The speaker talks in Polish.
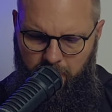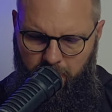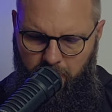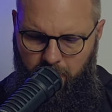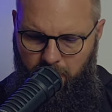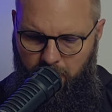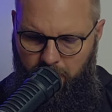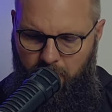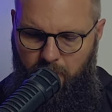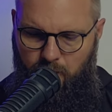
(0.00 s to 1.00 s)
nikt nie
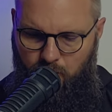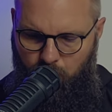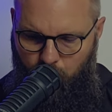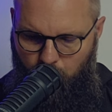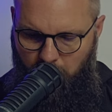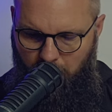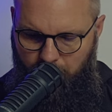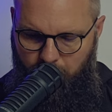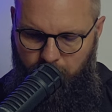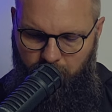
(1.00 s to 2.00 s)
chce
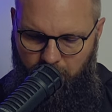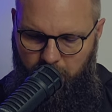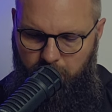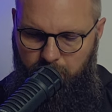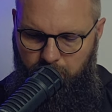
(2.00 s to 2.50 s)
słuchać. Więc